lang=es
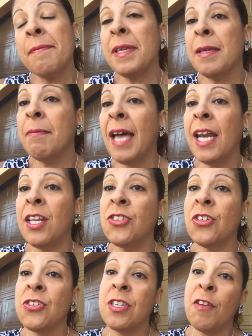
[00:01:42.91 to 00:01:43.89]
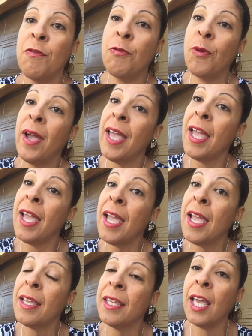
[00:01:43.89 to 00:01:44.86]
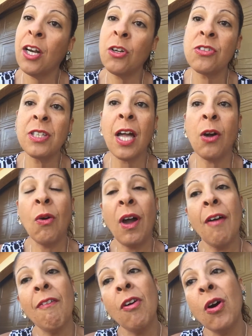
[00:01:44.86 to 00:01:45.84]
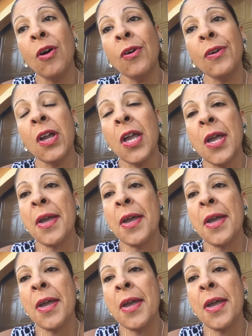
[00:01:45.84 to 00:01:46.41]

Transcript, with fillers: mi manager se fue, ya no está con Avon,